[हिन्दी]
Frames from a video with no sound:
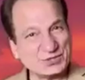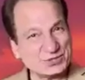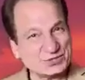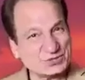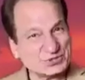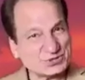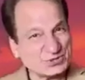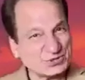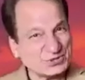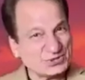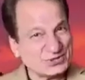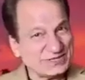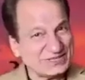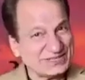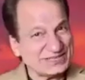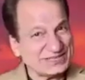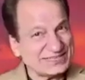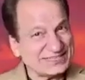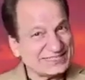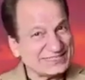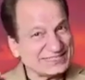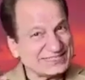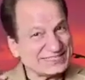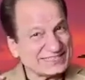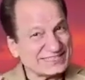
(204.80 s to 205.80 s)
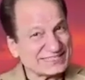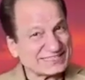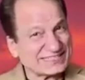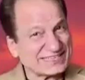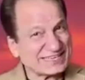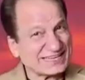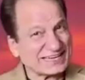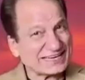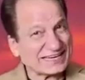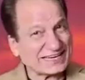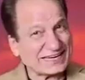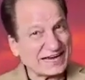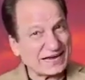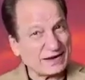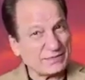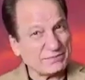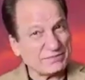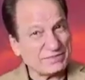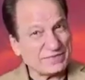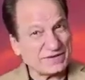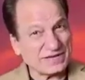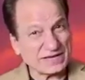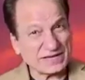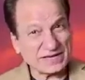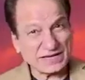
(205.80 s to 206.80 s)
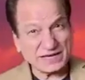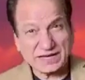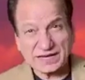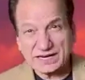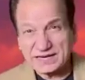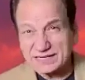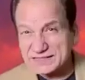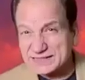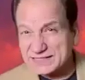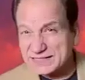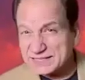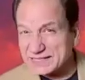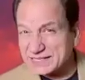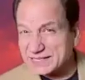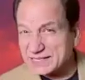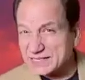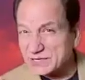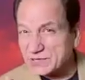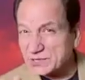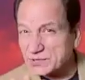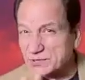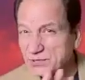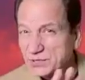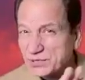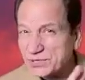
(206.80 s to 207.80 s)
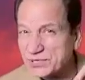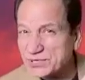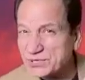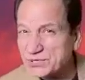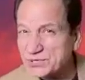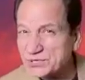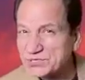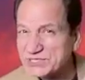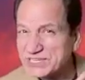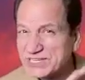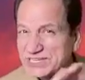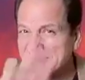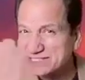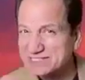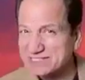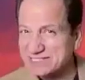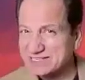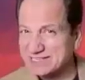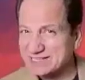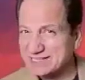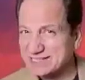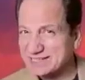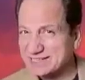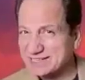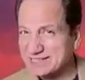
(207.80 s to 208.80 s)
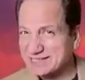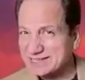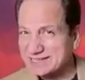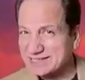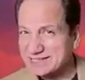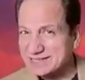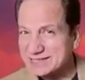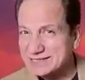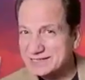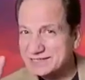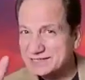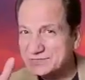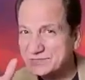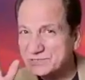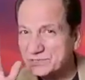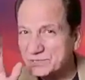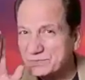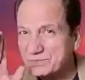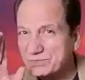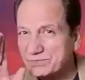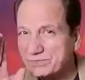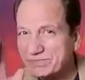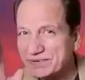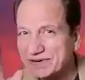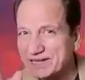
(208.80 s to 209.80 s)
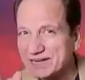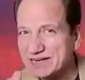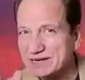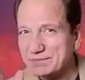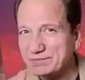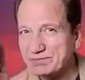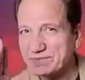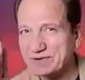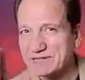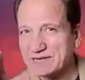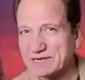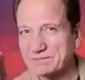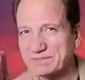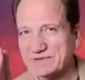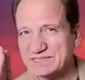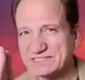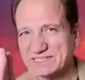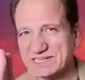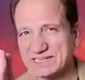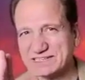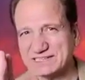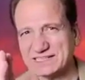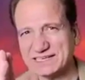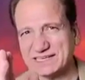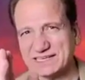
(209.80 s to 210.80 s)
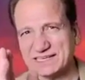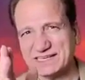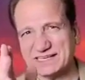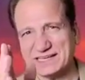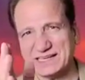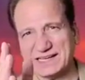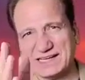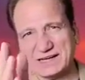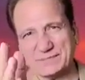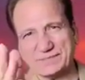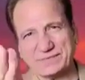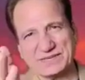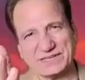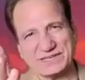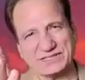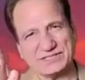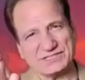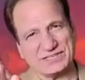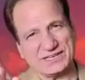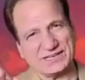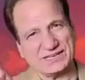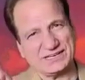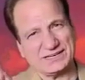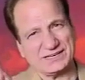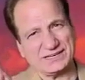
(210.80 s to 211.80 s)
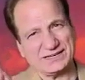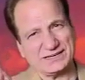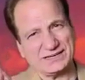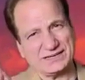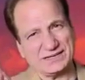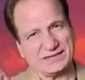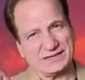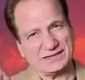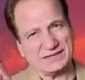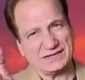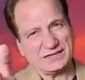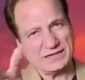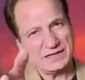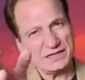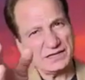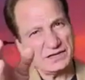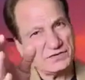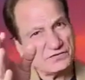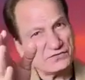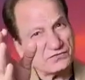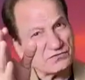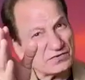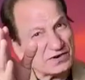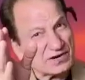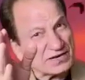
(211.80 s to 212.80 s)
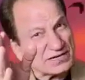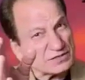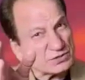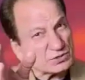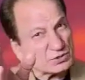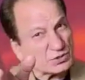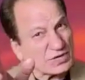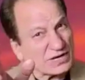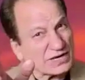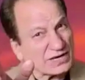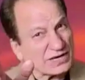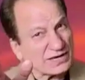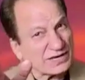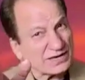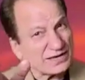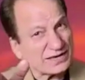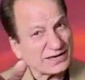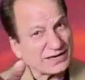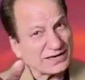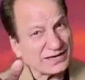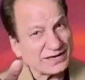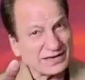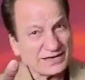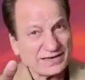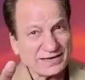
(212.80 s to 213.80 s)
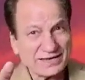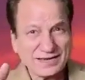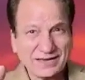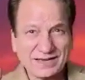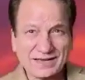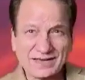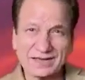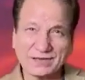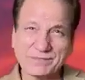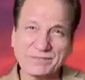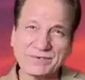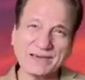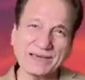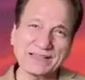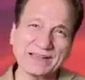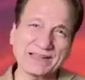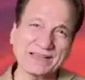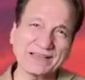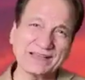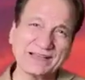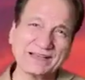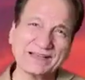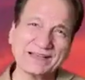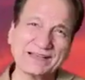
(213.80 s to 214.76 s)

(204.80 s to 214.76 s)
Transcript: दोस्तों जिसके काम में गलती की कोई गुंजाइश नहीं जो पल पल बचाता है आपकी जान वही तो है हमारा